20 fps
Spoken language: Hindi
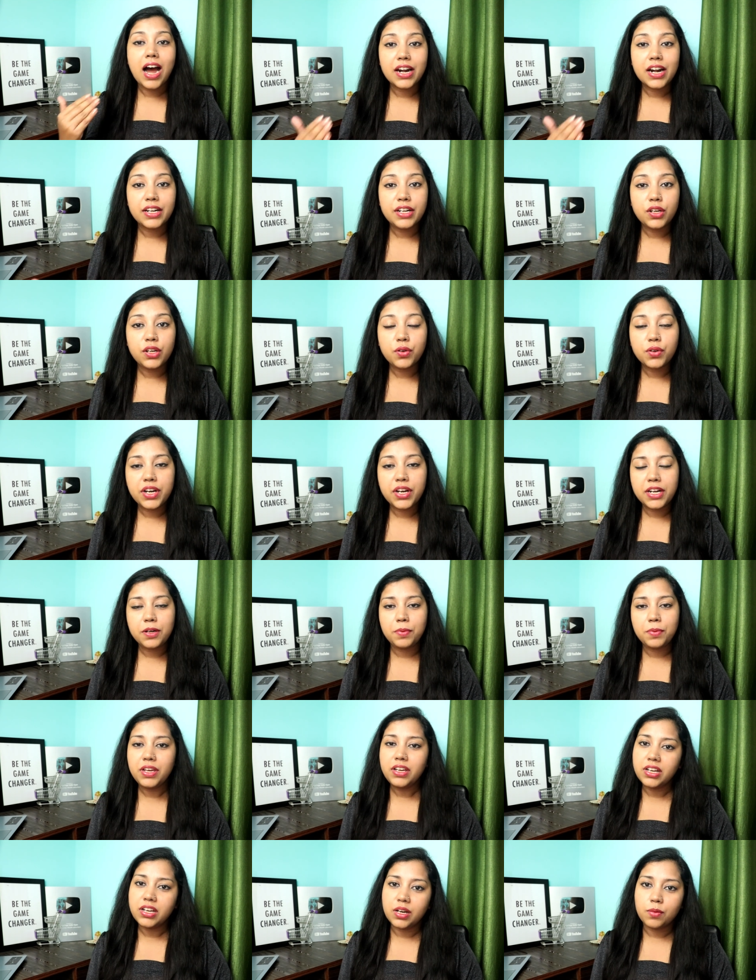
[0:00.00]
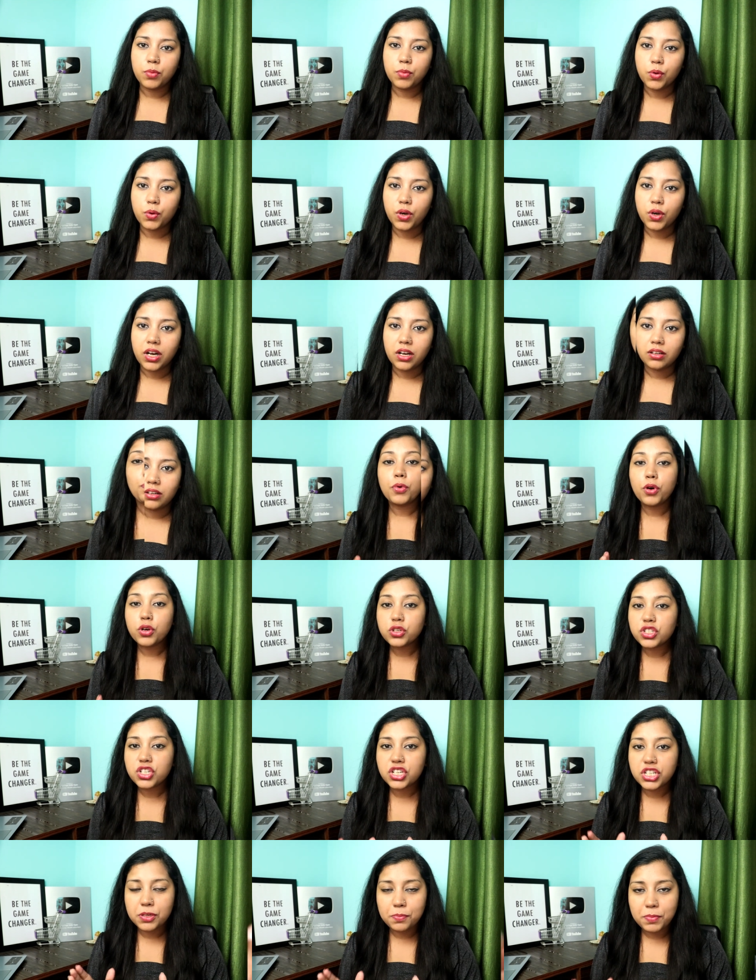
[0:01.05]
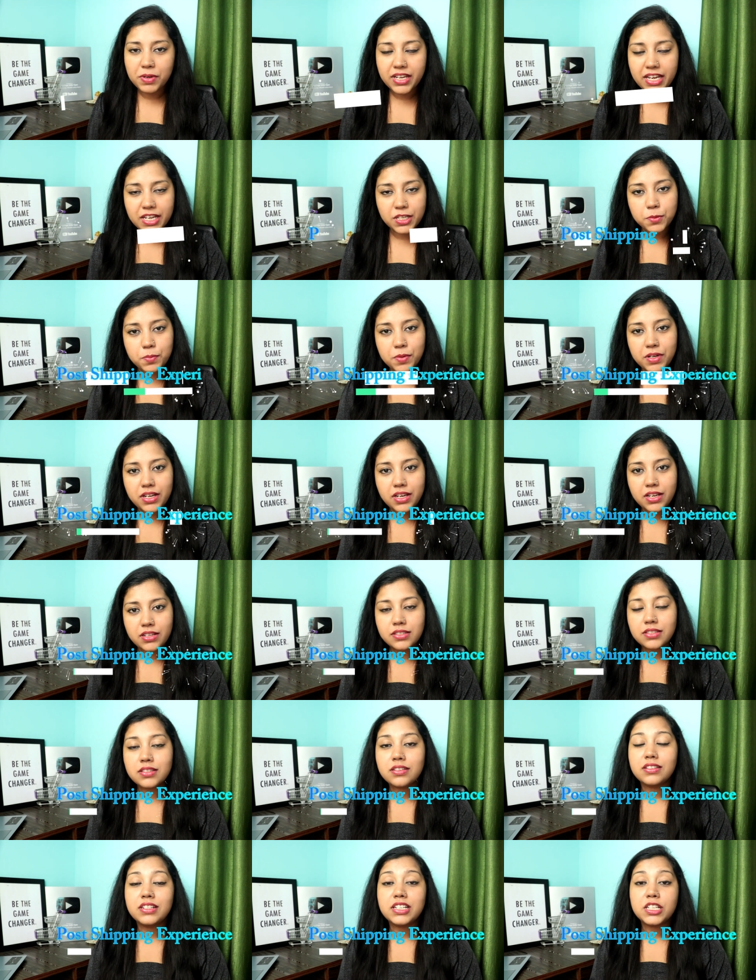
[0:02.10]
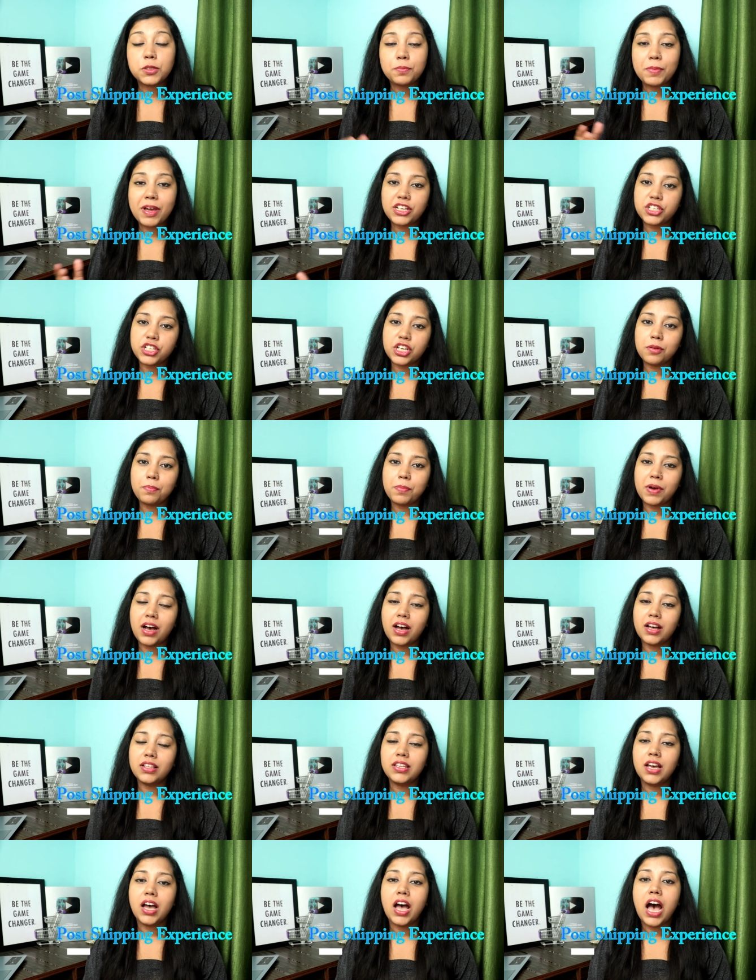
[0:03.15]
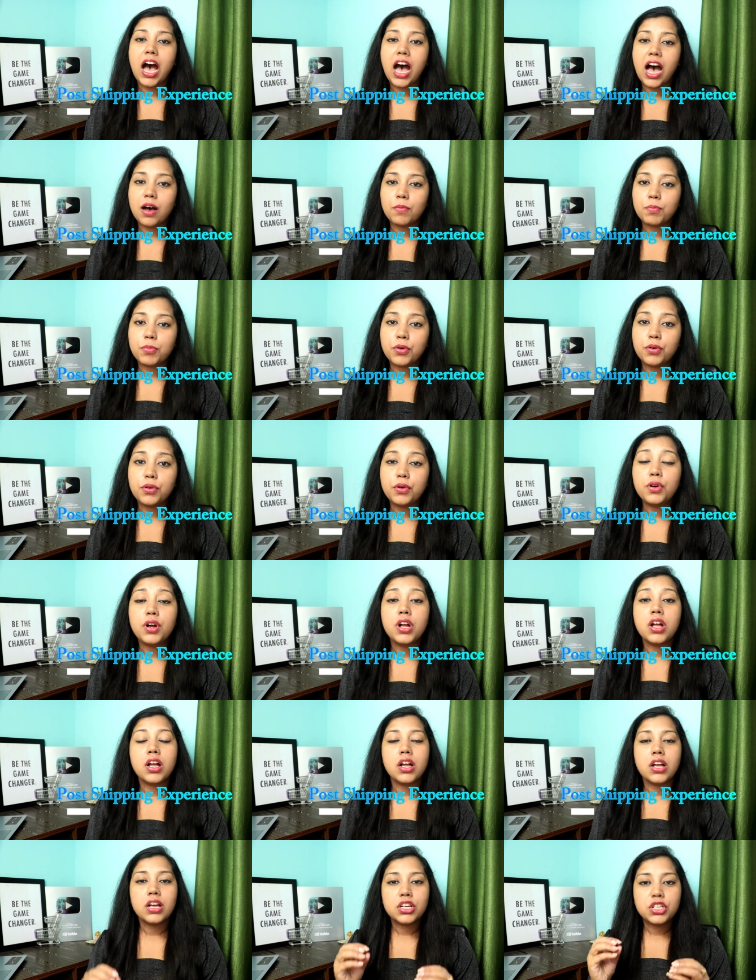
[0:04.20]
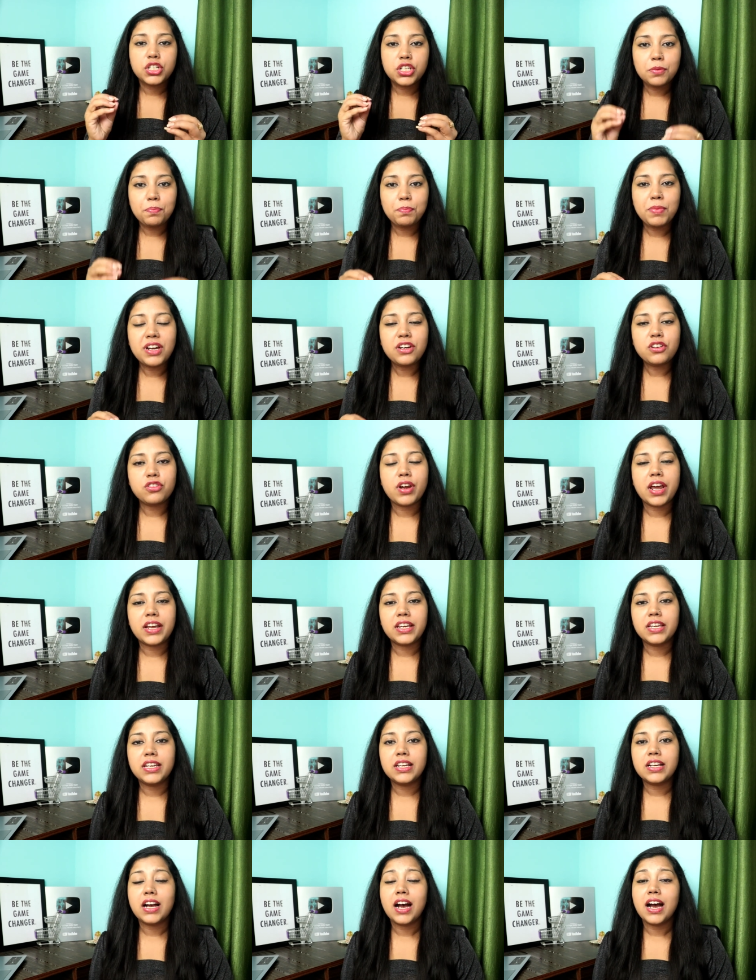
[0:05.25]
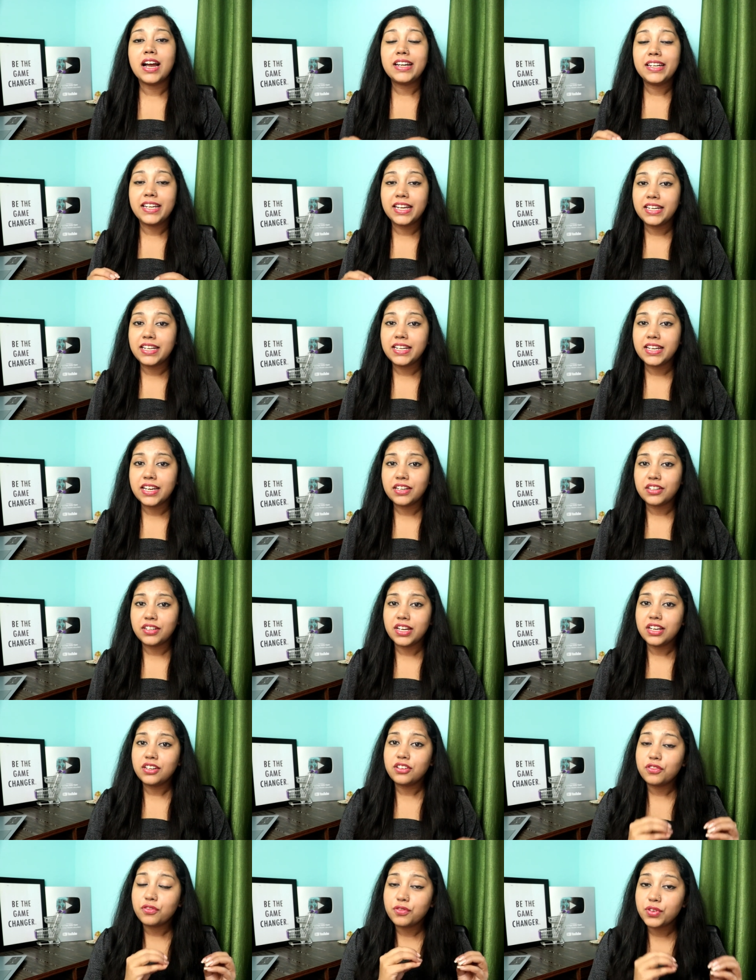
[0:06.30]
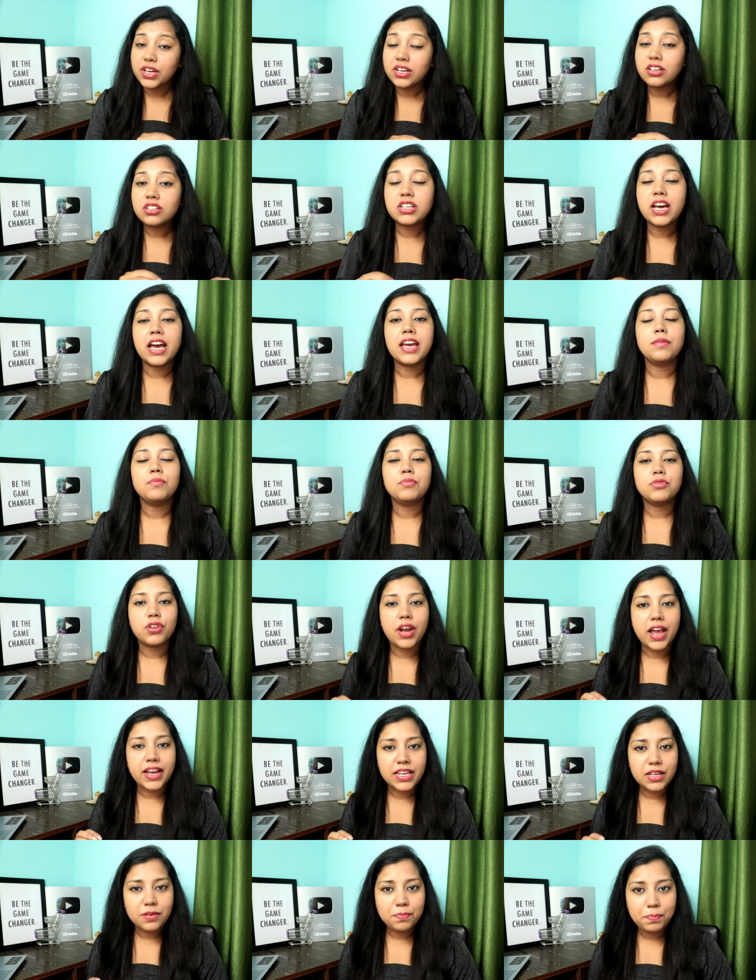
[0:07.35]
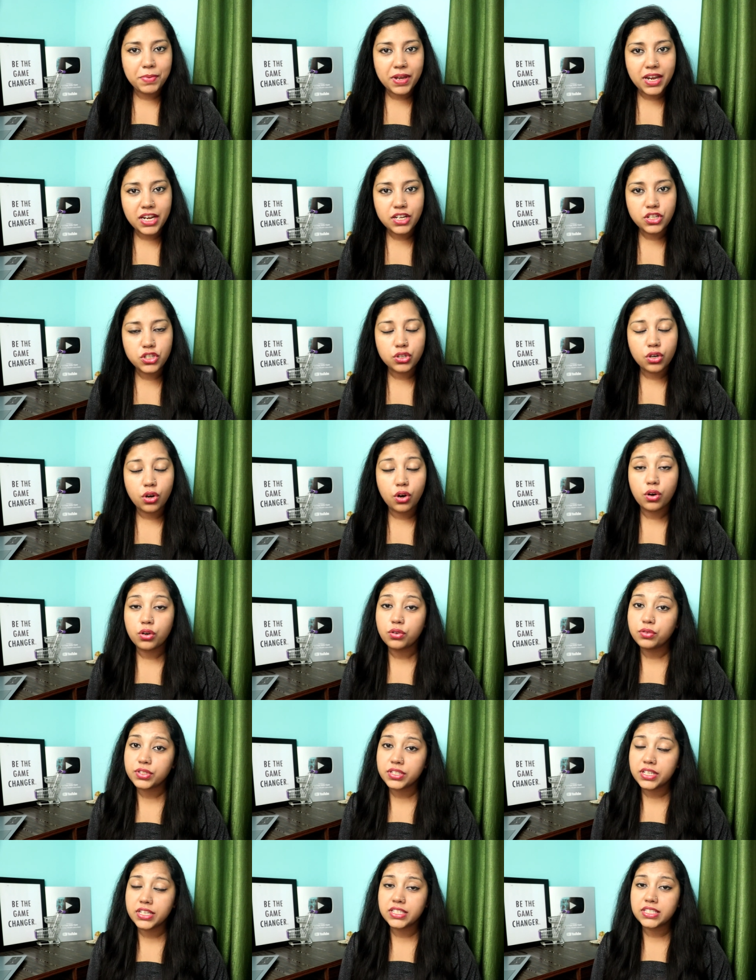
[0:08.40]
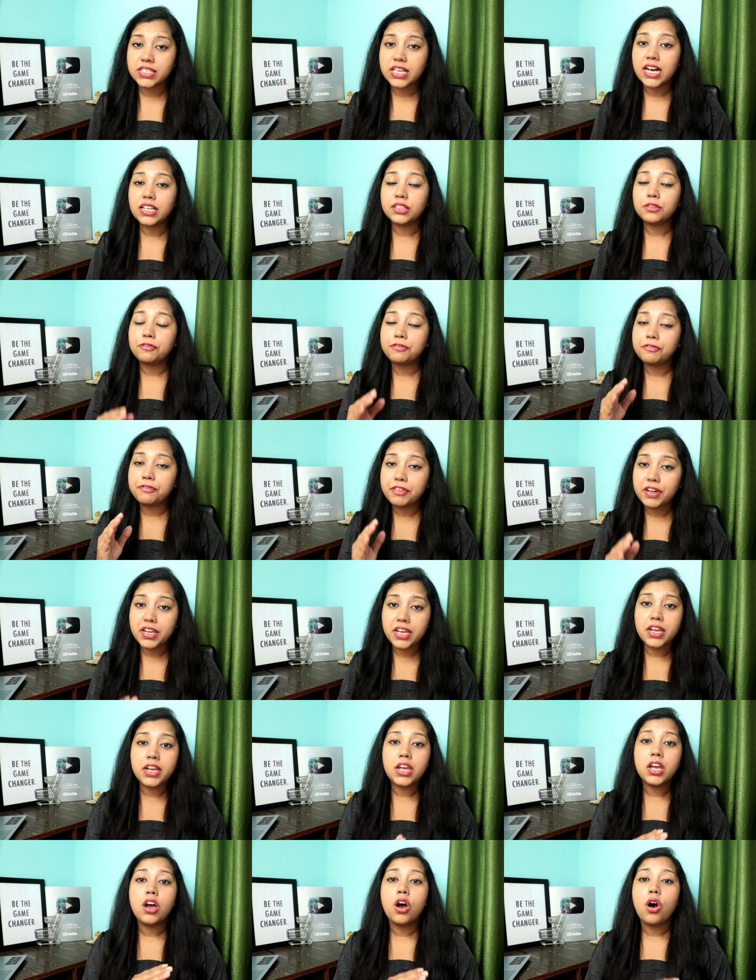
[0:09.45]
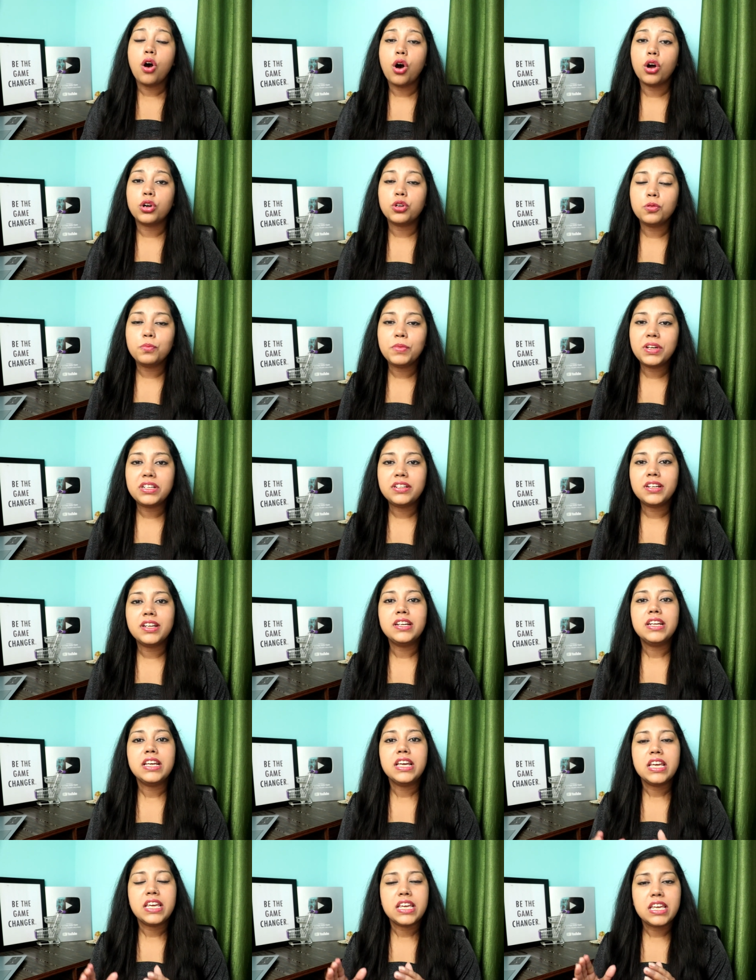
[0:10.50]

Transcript: आर रेट भी कम होगा पोस्ट शिपिंग एक्सपीरियंस डिस्पैच के बाद आपको शिपमेंट ट्रैकिंग का डेडिकेटेड रियल टाइम ट्रैकिंग पेज और उसके साथ फ्री ऑटोमेटेड